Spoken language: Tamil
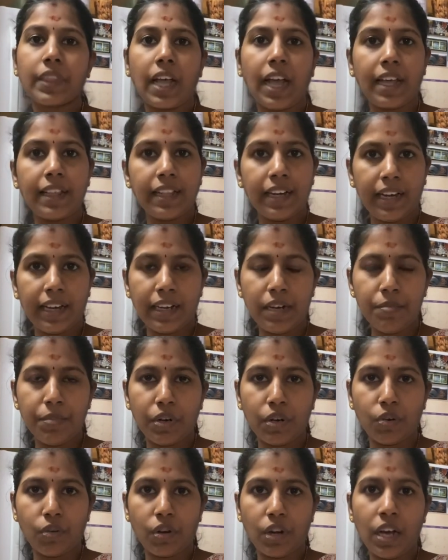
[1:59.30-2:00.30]
அதில் என்ன
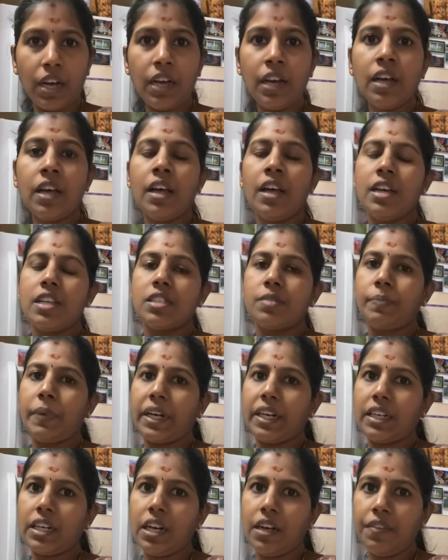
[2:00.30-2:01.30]
பண்ணணுன்னா
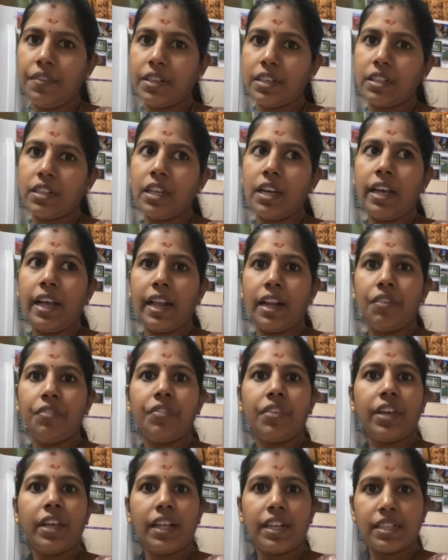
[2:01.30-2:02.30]
ஸ்பெக்ட்ராவாக இருந்தால் எல்
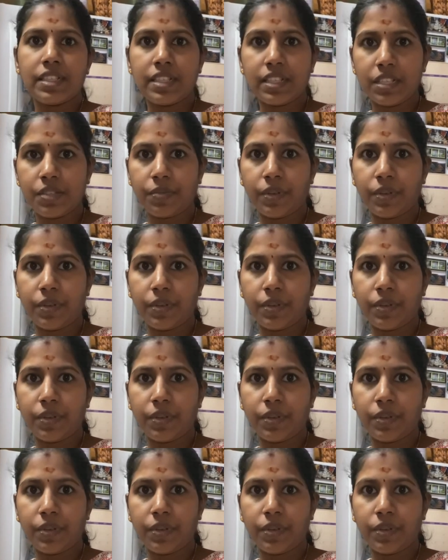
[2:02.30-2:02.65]
ஃபைவ் எல் சிக்ஸ்